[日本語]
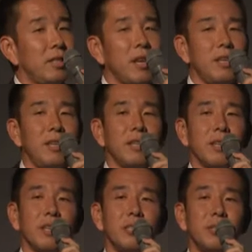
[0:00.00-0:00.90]
際に
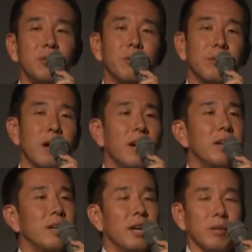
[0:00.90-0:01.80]
児童が
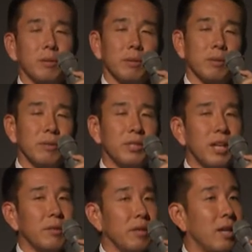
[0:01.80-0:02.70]
あの自
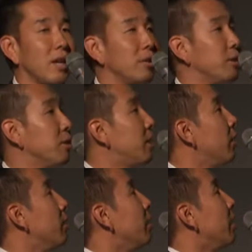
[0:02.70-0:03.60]
宅で学習した
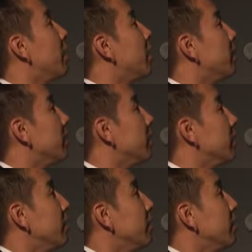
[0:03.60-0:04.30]
動画になります。